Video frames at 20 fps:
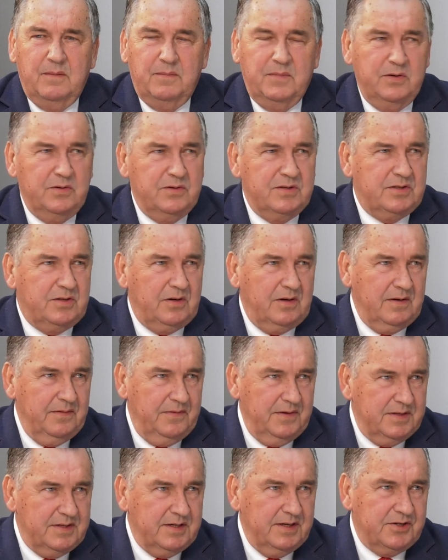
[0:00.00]
mając trochę
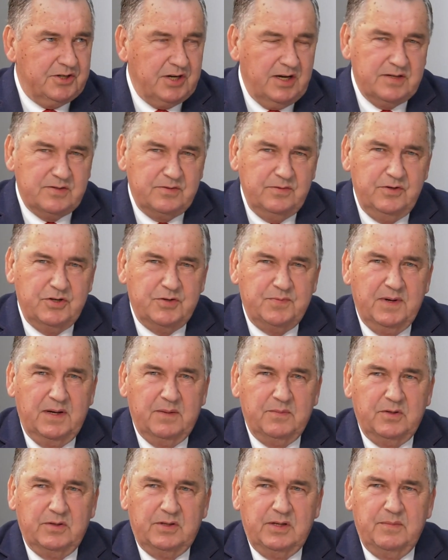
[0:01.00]
więcej czasu niż
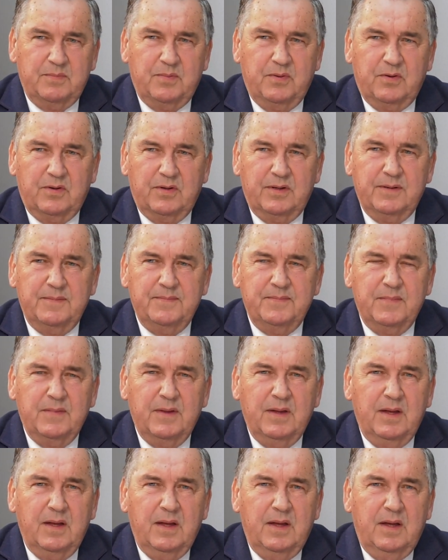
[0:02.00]
miałem do tej pory,
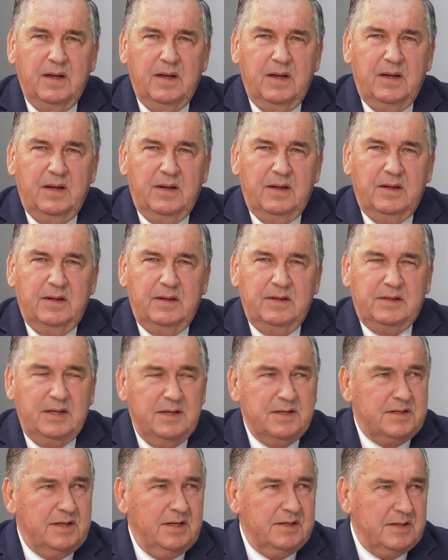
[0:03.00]
Y,
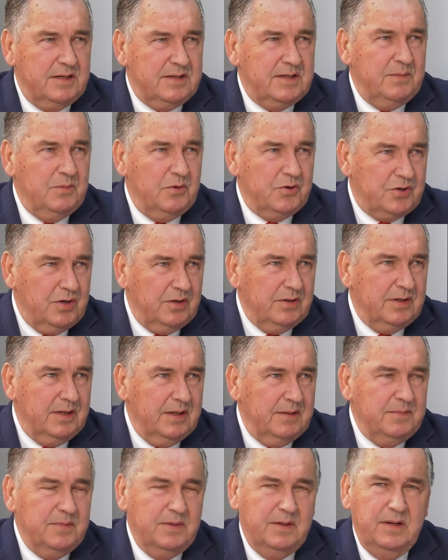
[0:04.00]
tęsknię za
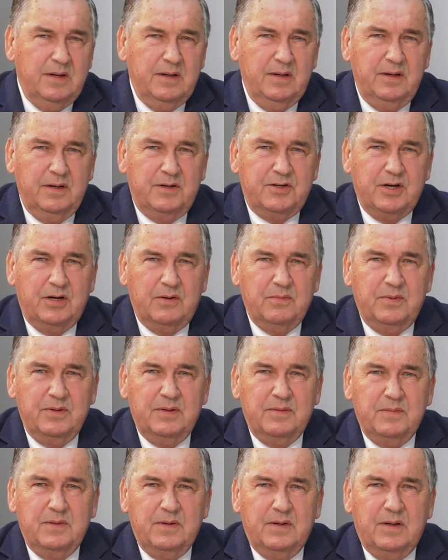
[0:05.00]
samorządem i
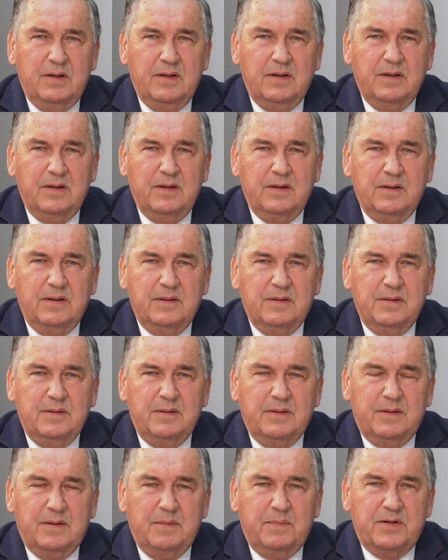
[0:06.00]
chciałbym y,
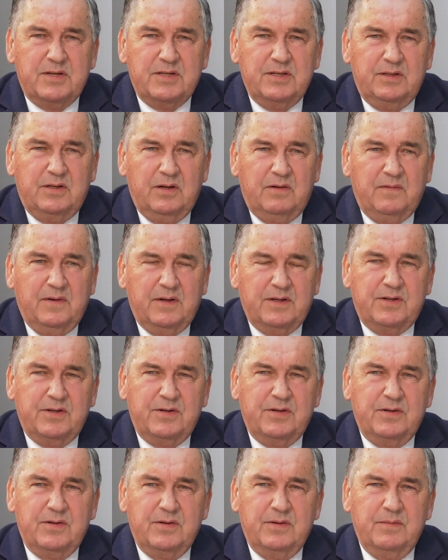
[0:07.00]

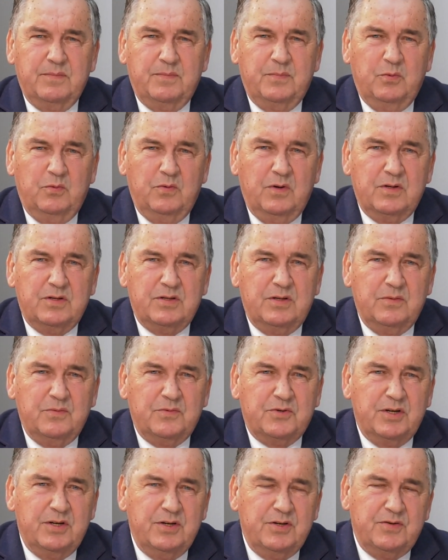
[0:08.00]
reprezentować północną
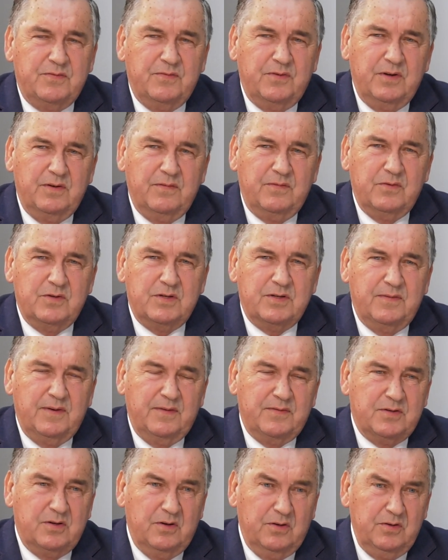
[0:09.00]
część województwa,
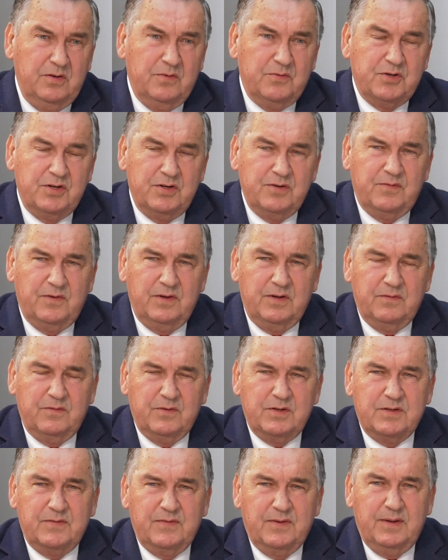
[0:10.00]
wschodnią część
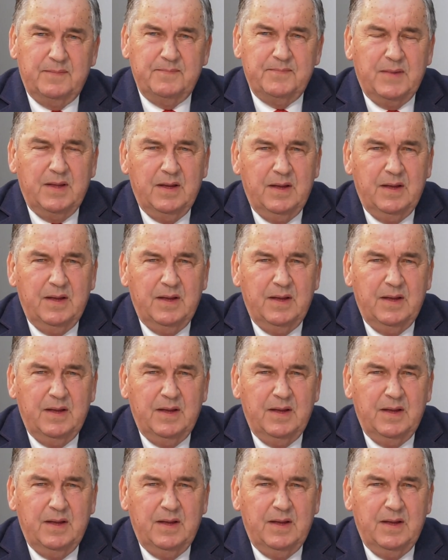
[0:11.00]
województwa.